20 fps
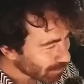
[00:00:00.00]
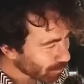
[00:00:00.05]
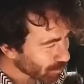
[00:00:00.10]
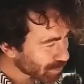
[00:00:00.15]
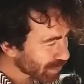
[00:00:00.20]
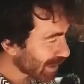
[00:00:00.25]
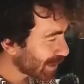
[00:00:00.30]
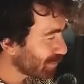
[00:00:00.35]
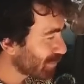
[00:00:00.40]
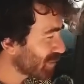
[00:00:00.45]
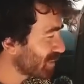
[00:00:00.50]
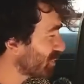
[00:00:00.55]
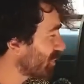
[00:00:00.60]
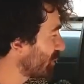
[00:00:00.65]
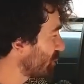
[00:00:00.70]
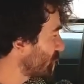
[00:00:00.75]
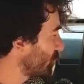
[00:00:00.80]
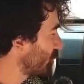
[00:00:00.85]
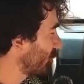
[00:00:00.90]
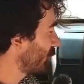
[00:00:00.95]
ocağımızı
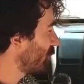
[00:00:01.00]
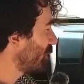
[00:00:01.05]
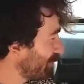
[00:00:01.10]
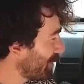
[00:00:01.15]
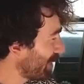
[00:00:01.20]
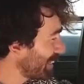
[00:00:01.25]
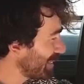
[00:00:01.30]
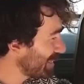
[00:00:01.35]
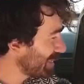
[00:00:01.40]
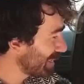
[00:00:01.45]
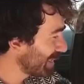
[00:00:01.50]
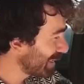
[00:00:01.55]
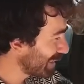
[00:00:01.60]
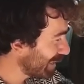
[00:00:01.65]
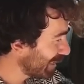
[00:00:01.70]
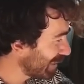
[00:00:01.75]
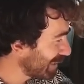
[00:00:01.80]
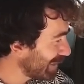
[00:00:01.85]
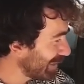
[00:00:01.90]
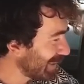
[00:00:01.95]
çalıştırıyor. Bence
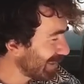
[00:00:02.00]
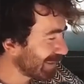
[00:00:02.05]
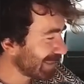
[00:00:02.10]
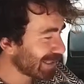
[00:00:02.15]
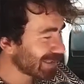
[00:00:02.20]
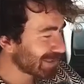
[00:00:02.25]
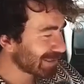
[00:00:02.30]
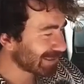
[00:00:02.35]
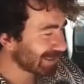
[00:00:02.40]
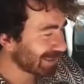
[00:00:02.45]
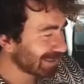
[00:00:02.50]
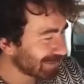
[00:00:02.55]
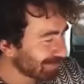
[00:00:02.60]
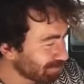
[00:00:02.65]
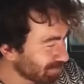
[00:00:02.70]
hani gerçekten